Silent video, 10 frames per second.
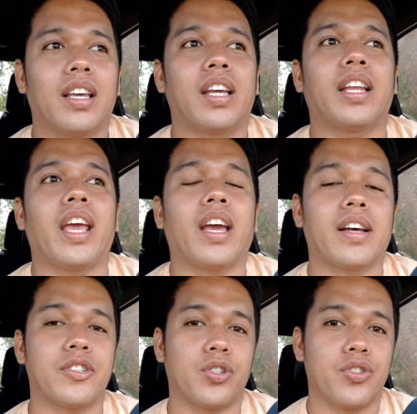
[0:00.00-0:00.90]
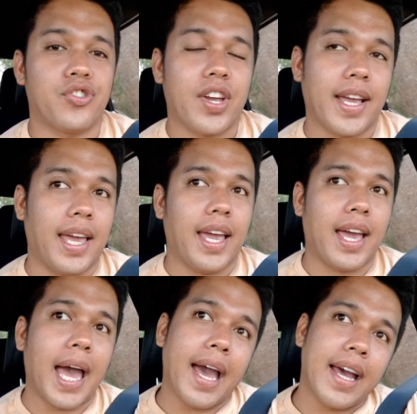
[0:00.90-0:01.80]
ina-encash yung cheque
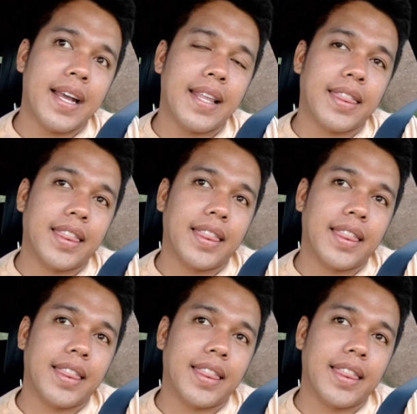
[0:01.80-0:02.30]
at